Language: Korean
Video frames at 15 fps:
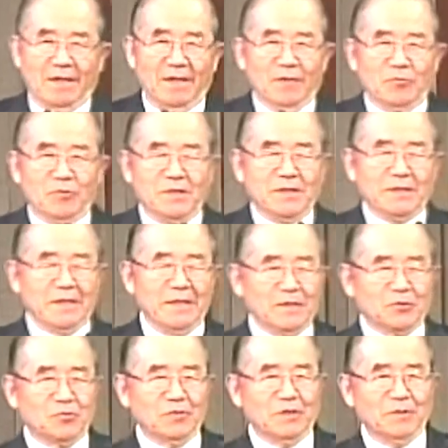우리
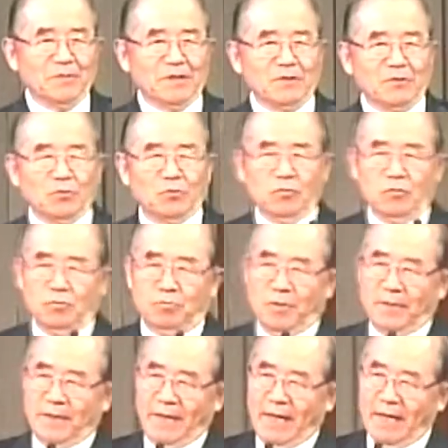예수님은
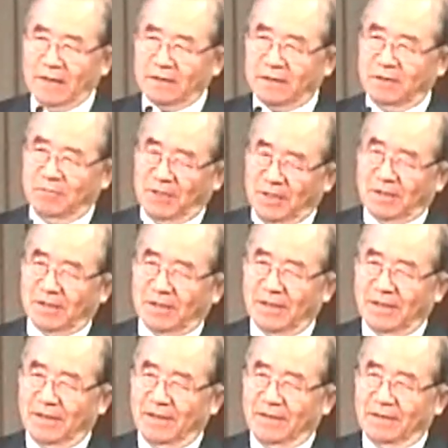율법의 핵심을
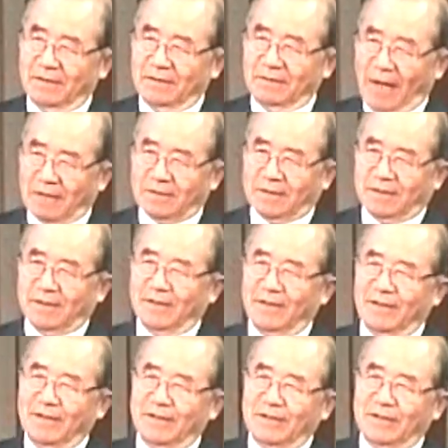딱
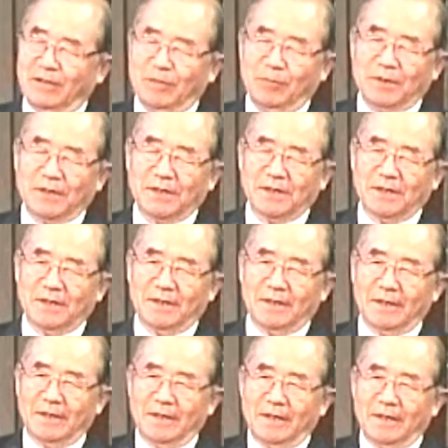
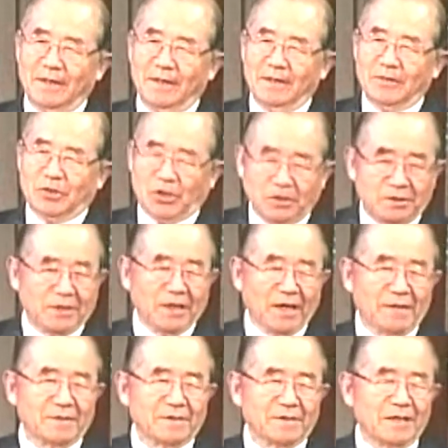집어서 첫째
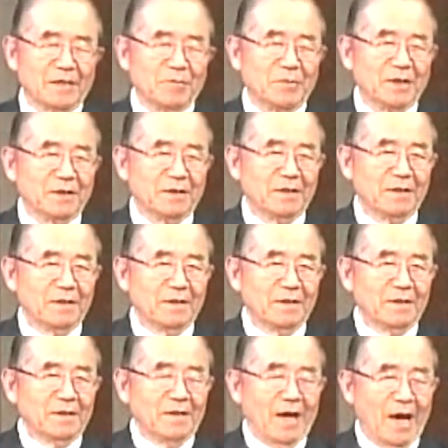가는 계명은
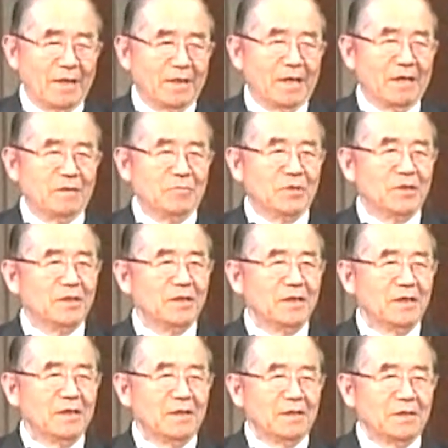하나님을
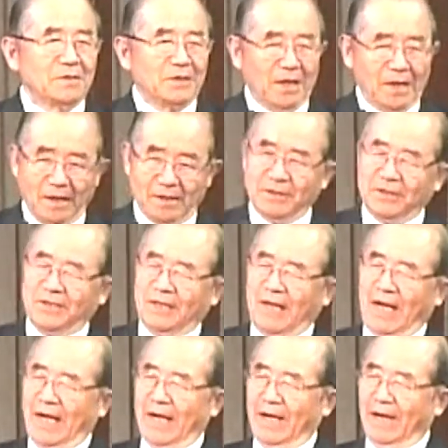사랑하는
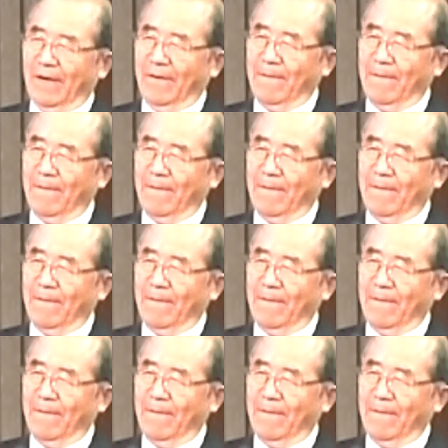것이다.